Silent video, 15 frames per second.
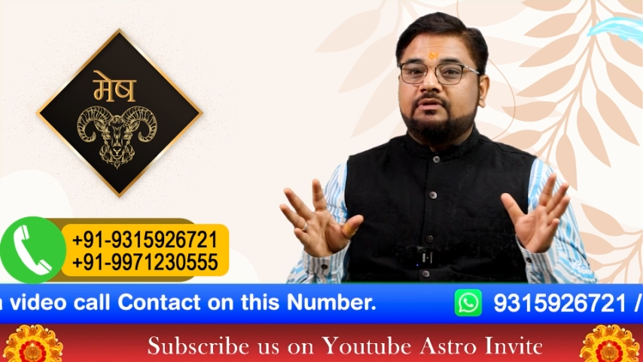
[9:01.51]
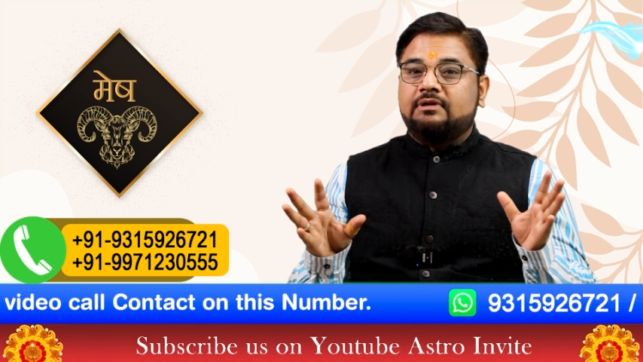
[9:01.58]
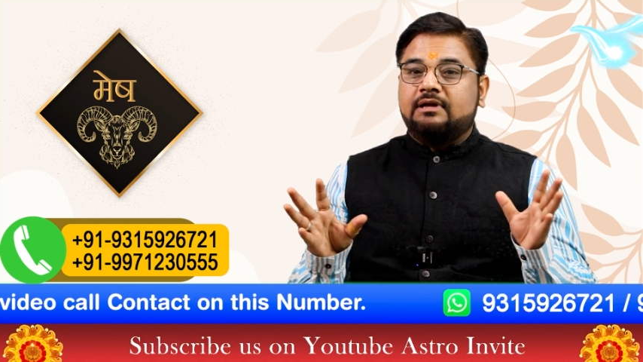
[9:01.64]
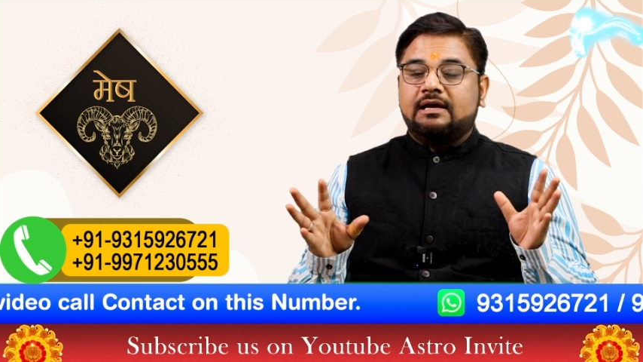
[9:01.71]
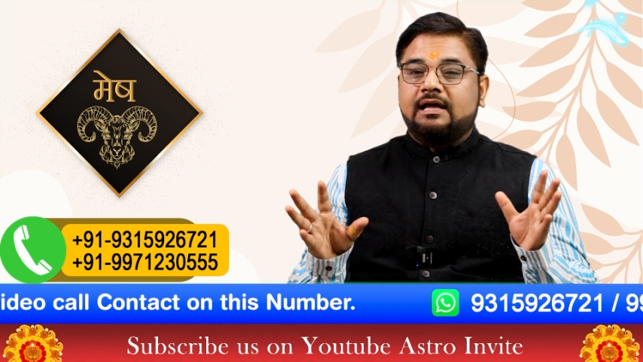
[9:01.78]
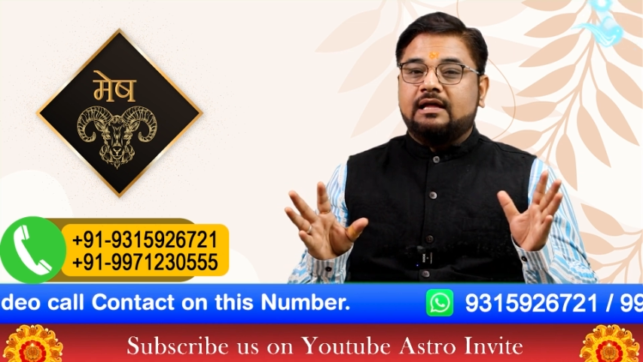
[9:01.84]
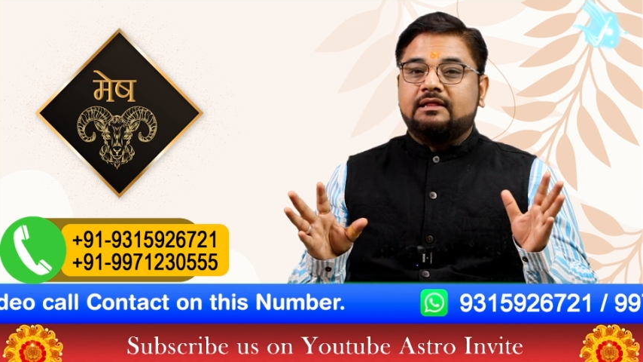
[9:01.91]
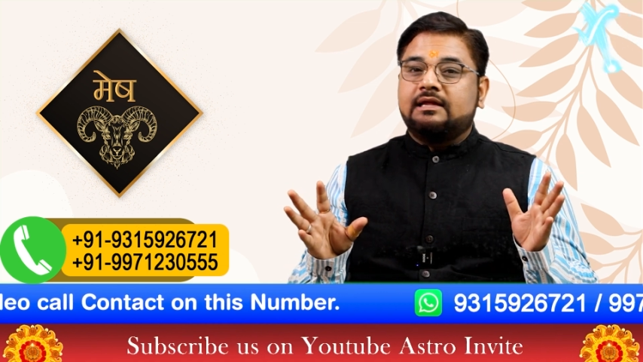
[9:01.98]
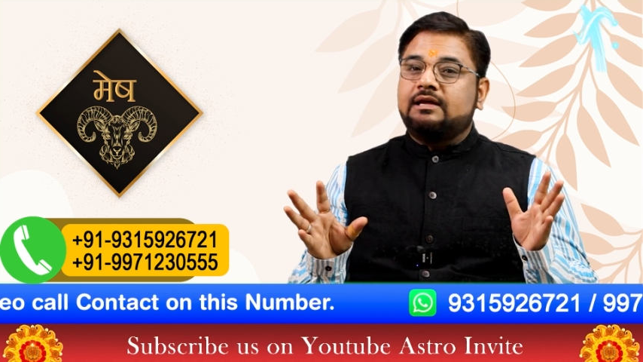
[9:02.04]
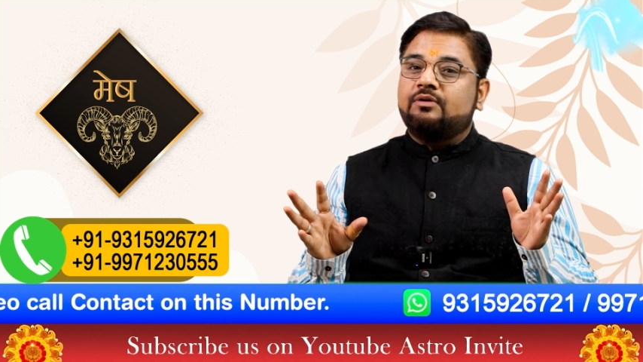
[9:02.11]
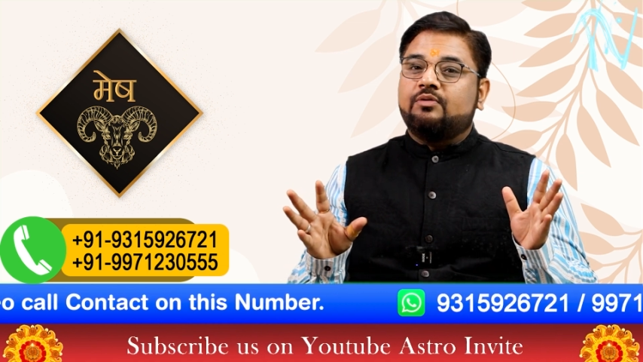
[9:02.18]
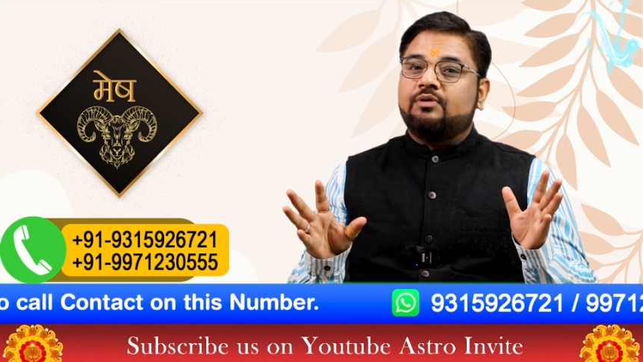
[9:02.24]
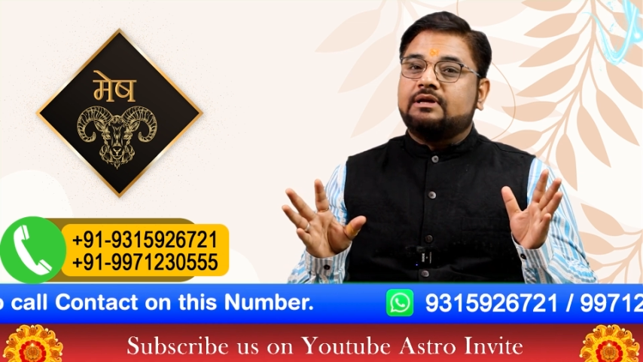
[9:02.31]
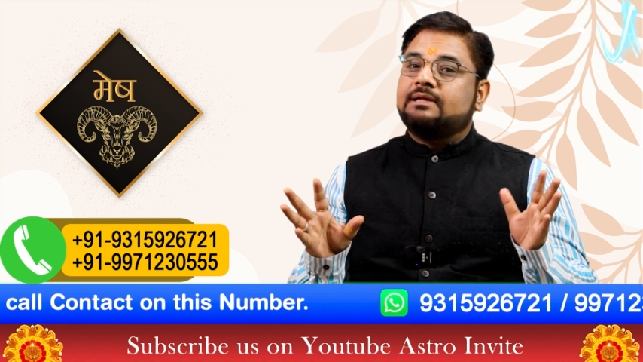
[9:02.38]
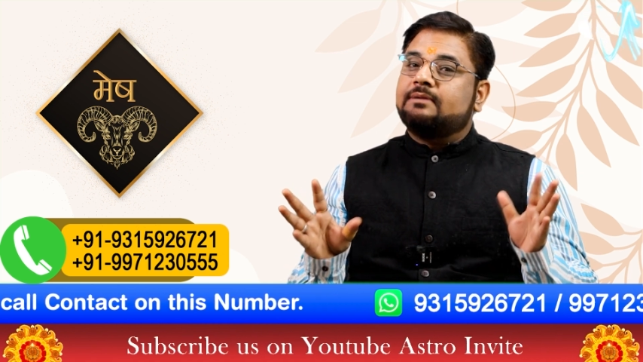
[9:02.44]
दिक्कत नहीं
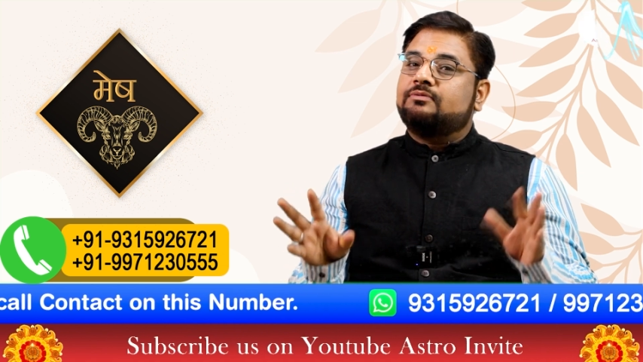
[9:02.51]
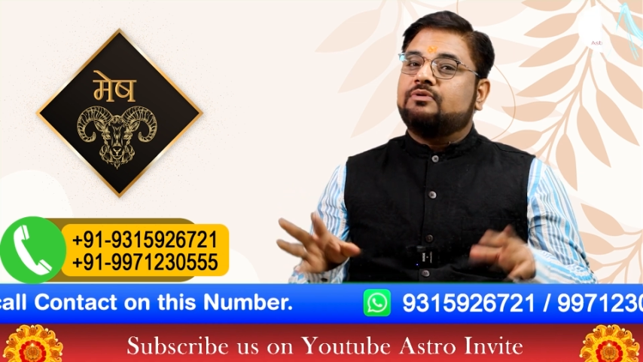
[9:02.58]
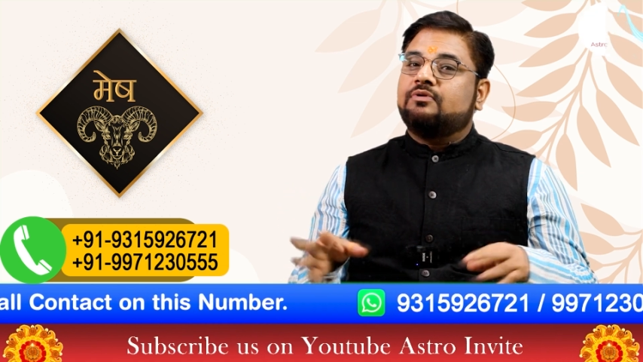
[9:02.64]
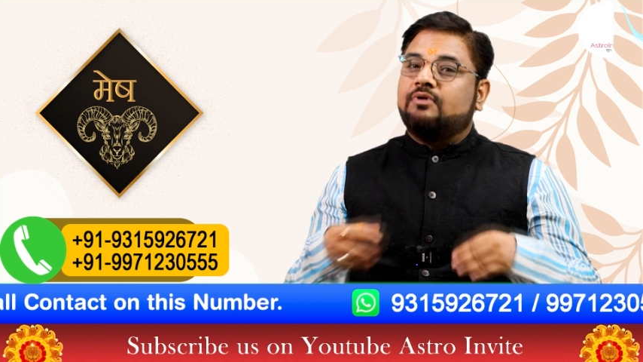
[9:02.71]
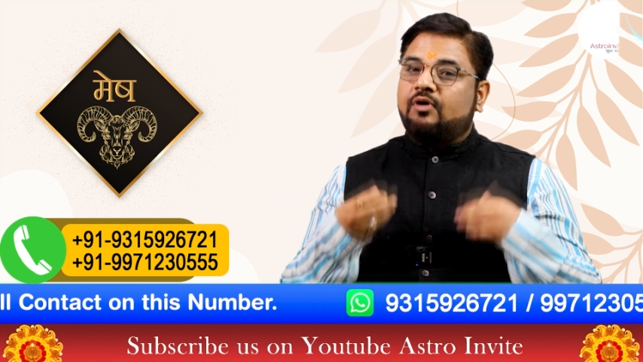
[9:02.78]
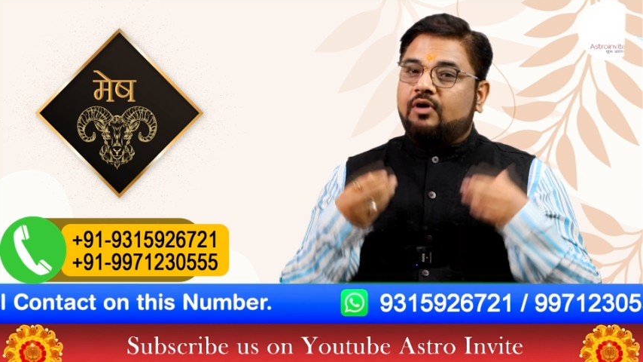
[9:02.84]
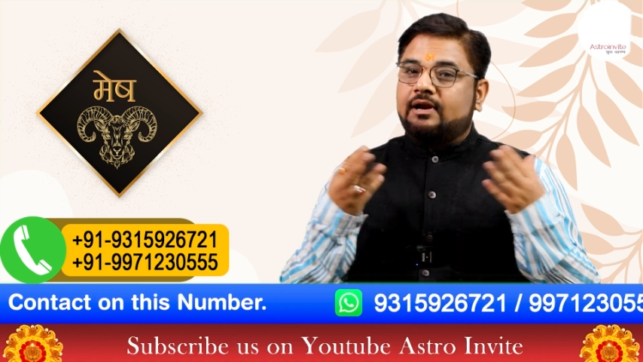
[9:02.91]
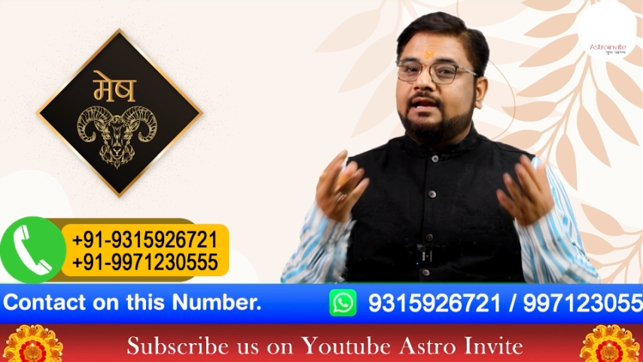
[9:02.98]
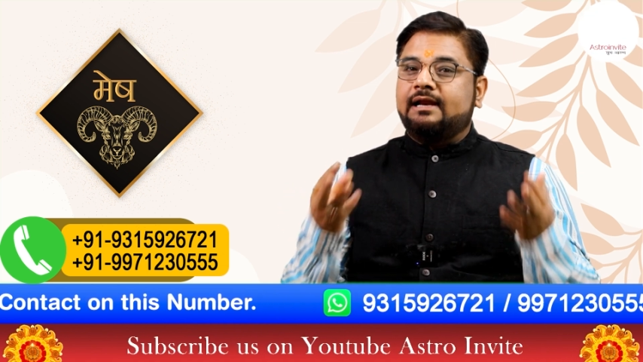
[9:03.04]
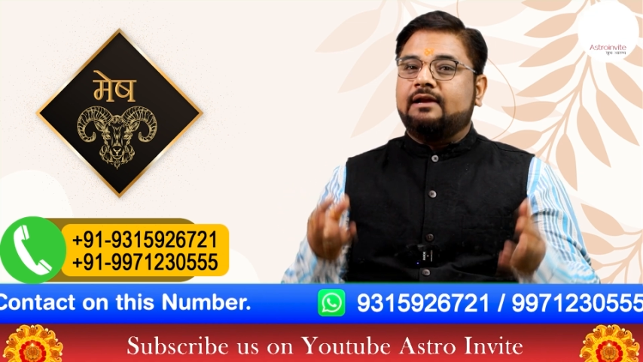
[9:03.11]
होगी तब तो और